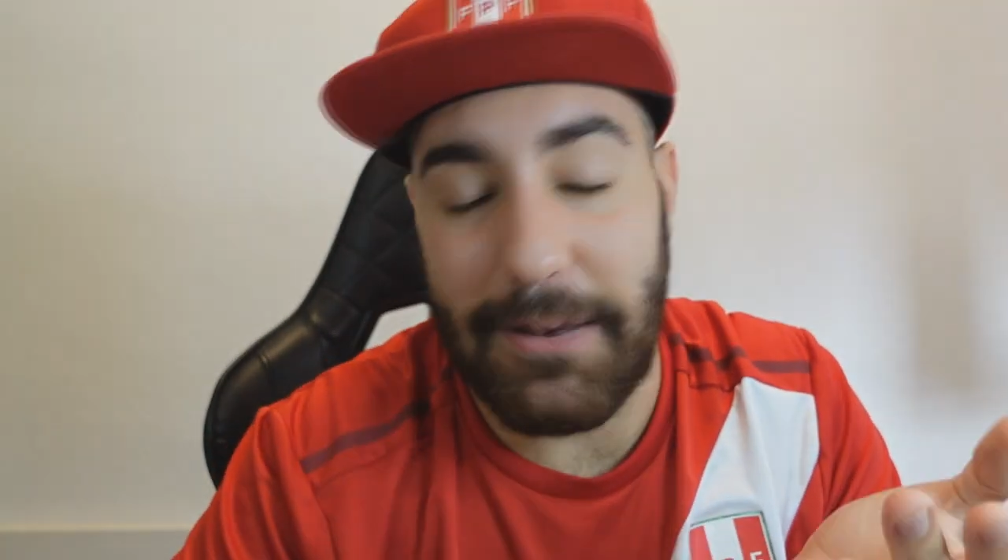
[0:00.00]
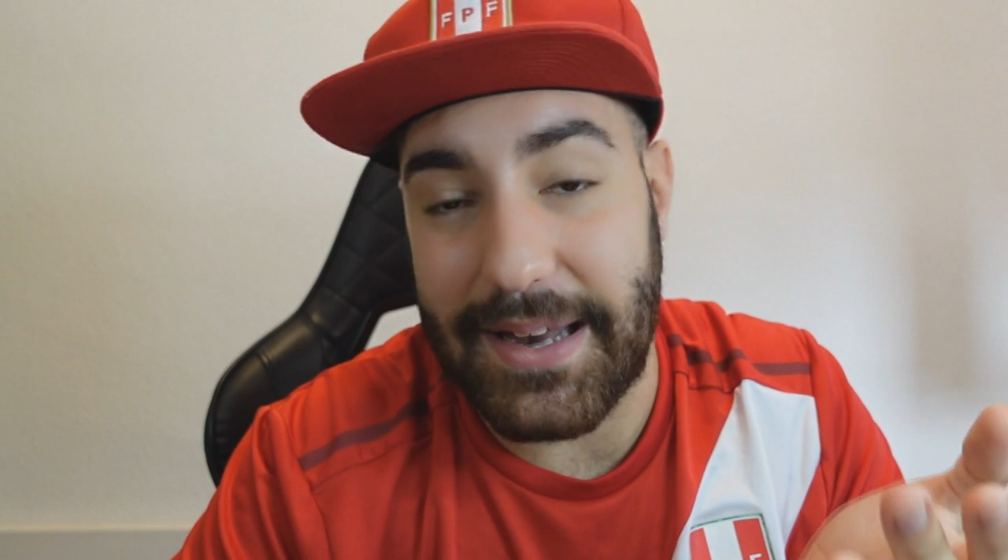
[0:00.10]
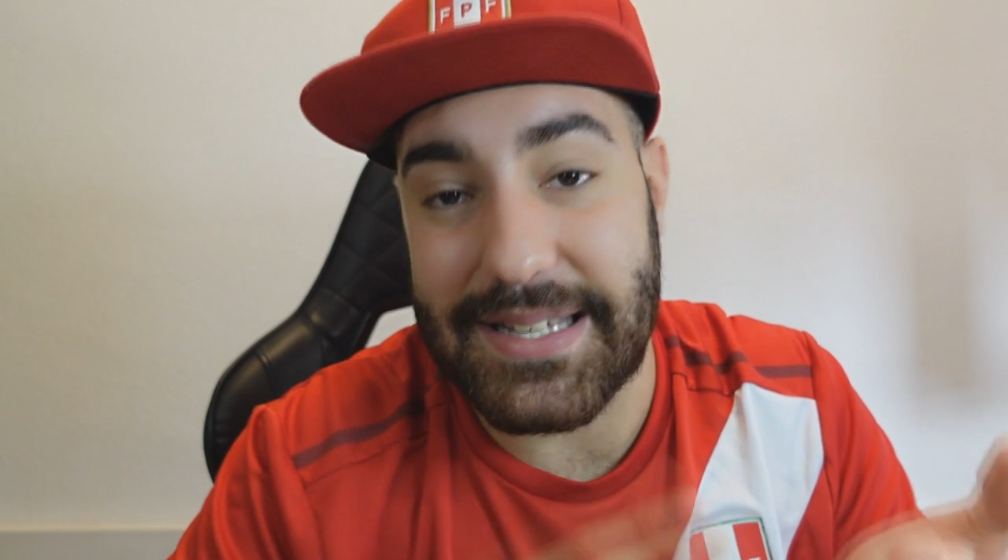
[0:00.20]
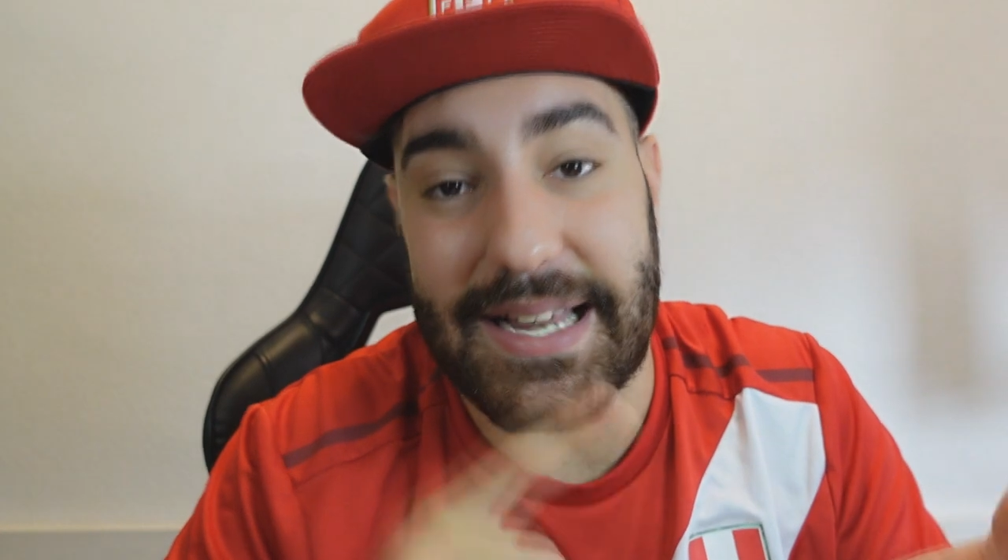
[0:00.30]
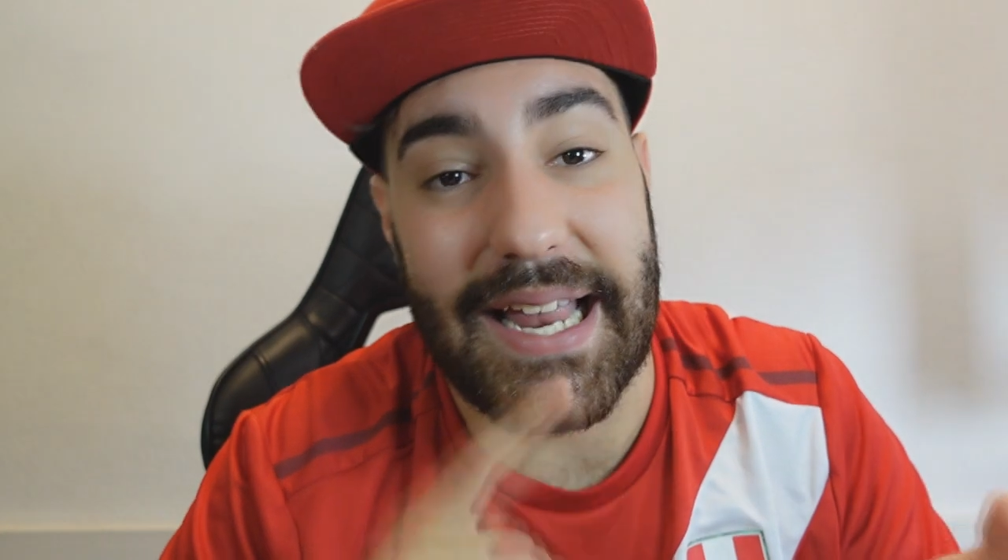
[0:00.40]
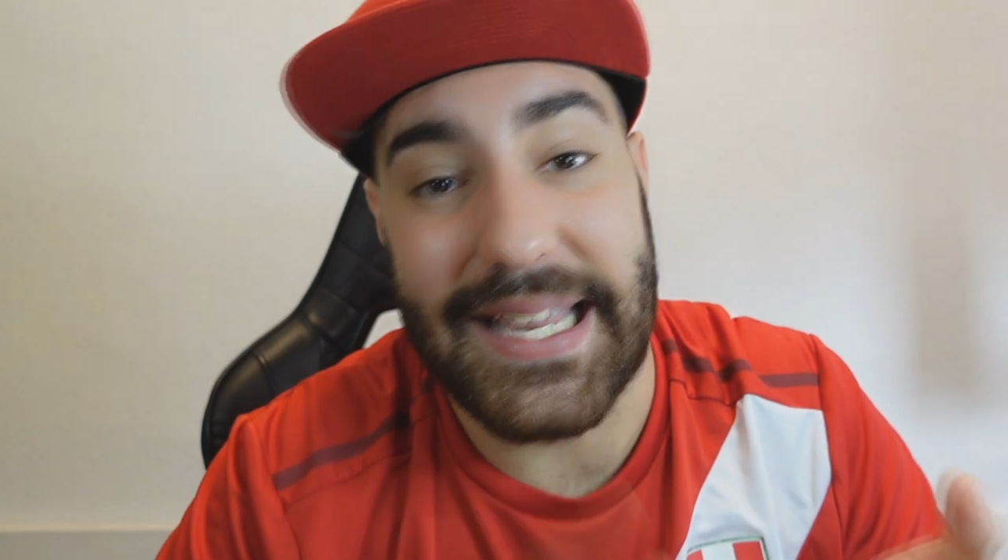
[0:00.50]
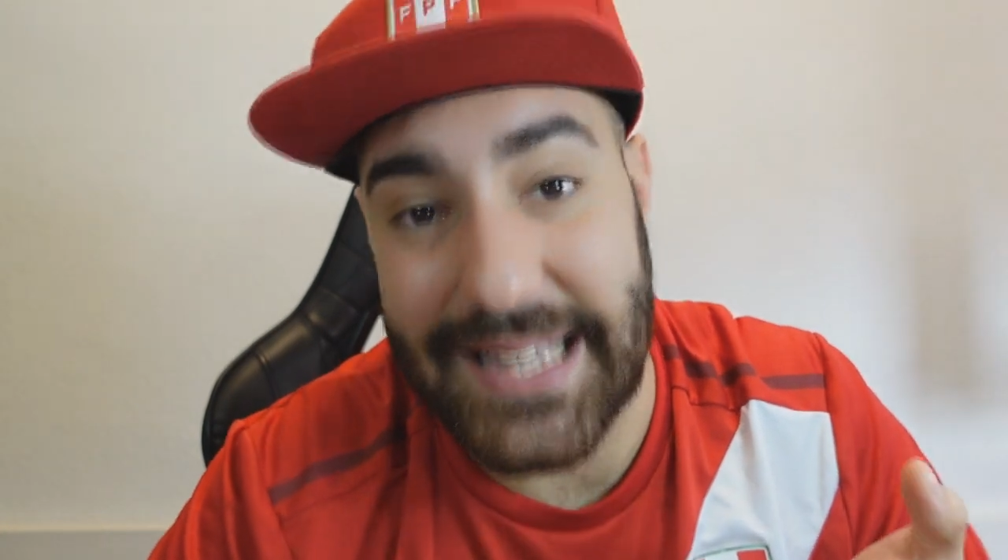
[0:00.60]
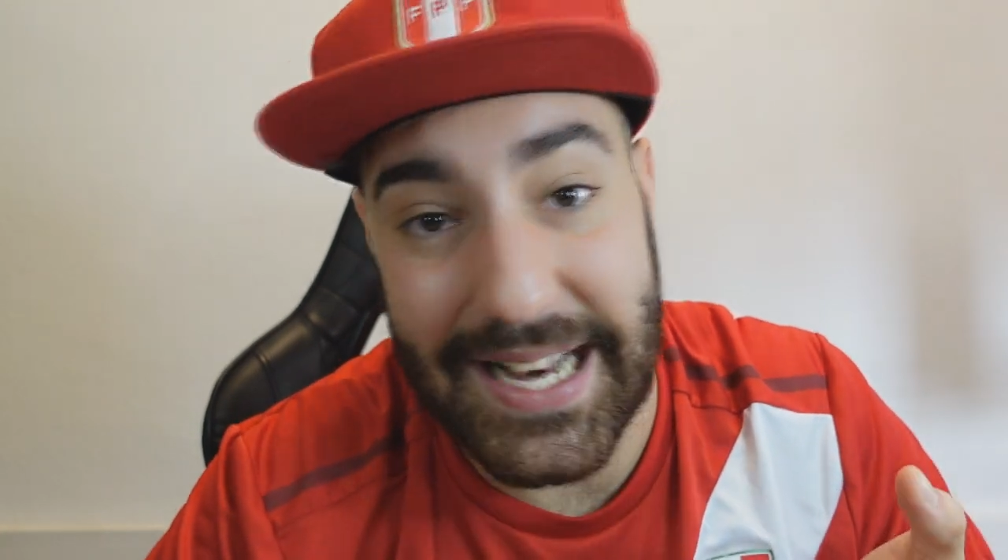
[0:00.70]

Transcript: del Barça,